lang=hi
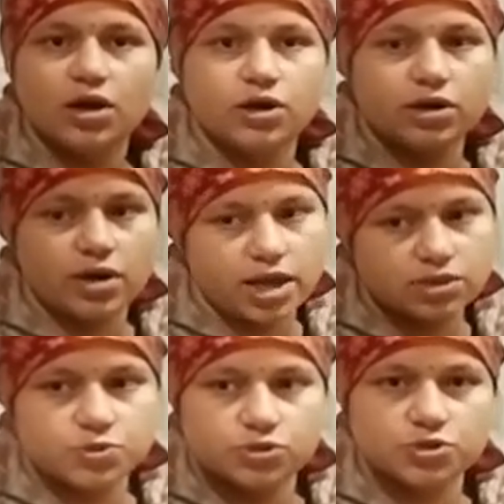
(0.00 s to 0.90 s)
और
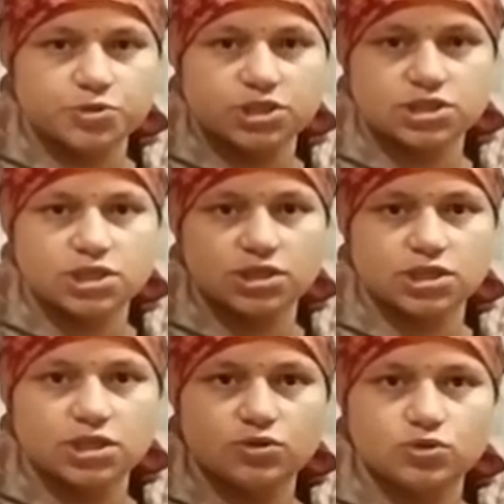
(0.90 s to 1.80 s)
आस पड़ोस से पता चला
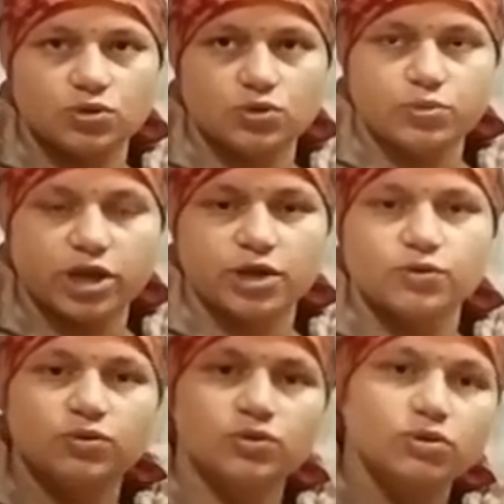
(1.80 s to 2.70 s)
था तो मैंने
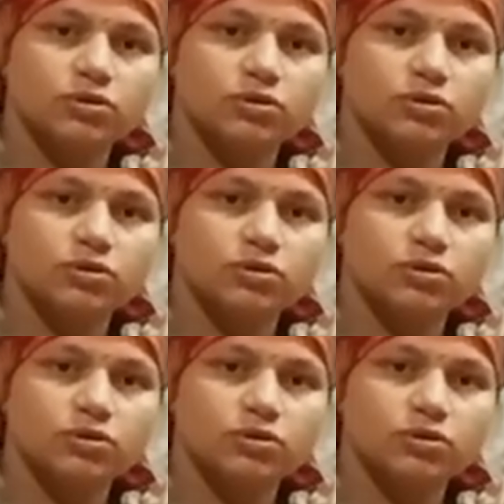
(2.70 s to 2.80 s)
उनको